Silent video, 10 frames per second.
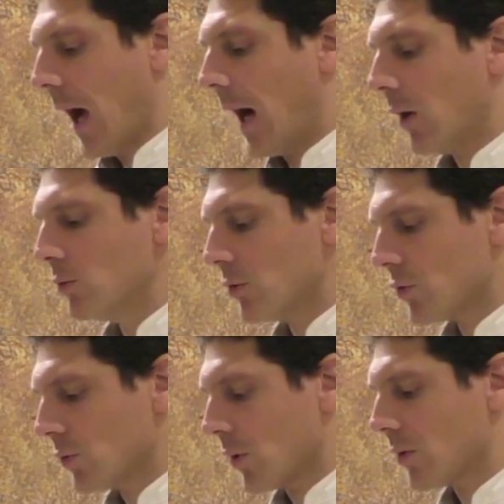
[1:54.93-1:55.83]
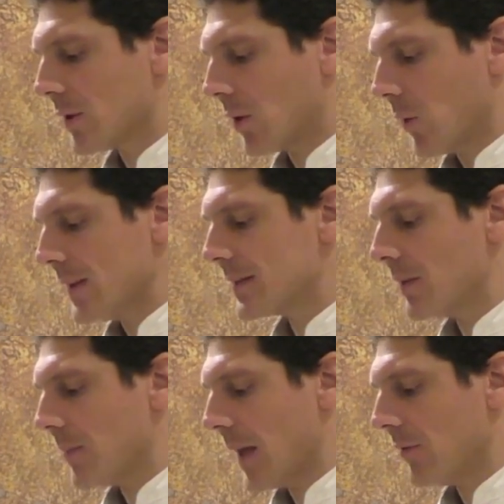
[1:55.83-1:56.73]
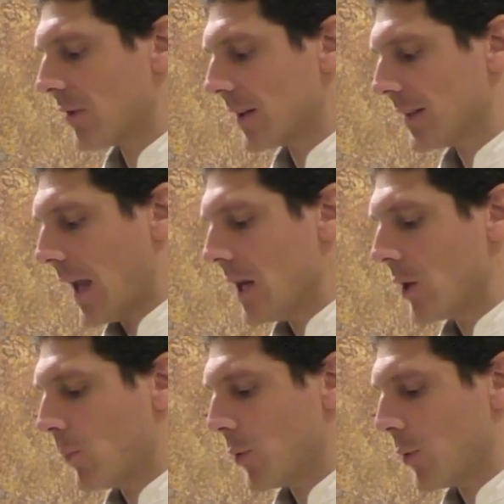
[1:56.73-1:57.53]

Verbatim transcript: a uno solo di questi miei fratelli